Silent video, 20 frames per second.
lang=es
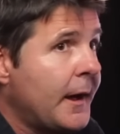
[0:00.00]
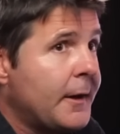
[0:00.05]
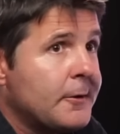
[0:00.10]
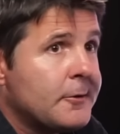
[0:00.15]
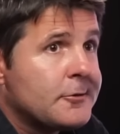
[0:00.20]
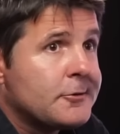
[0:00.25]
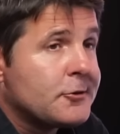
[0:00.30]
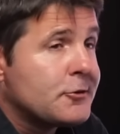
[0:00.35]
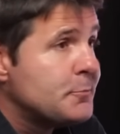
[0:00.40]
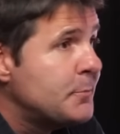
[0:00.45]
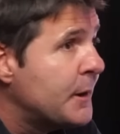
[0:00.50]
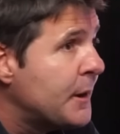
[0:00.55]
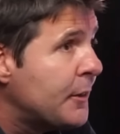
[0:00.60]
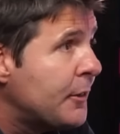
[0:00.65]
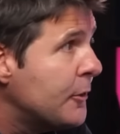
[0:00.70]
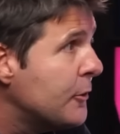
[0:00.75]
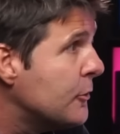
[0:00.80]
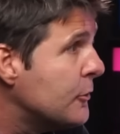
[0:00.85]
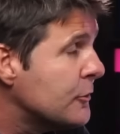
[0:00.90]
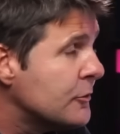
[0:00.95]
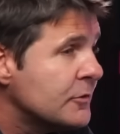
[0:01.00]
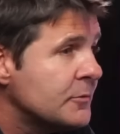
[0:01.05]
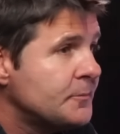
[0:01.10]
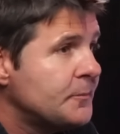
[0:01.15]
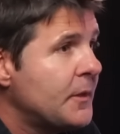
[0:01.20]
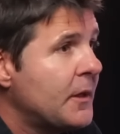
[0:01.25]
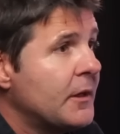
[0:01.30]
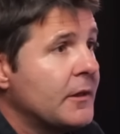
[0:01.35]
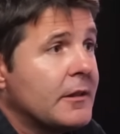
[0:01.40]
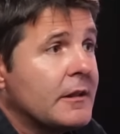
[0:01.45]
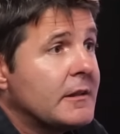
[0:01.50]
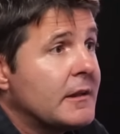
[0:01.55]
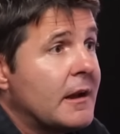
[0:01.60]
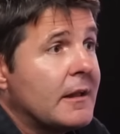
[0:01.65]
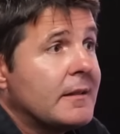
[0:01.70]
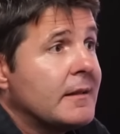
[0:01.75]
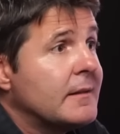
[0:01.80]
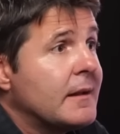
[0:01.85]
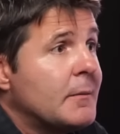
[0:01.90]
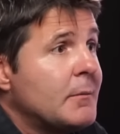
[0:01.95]
a nuestros precios, etcétera,
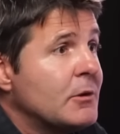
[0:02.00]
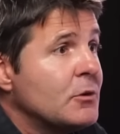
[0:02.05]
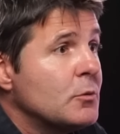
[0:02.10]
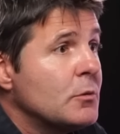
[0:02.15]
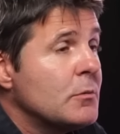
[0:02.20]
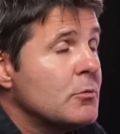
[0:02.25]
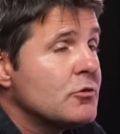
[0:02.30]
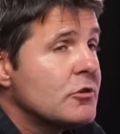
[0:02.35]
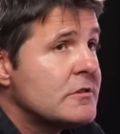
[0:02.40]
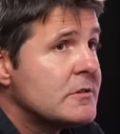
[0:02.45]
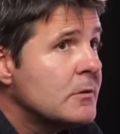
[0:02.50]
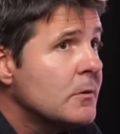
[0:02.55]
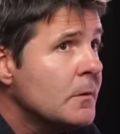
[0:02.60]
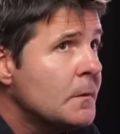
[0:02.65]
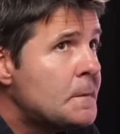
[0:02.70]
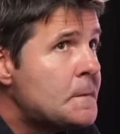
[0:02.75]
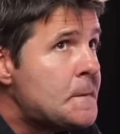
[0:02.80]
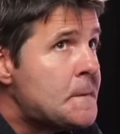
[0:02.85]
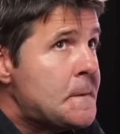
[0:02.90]
etcétera. Mantuvimos esto.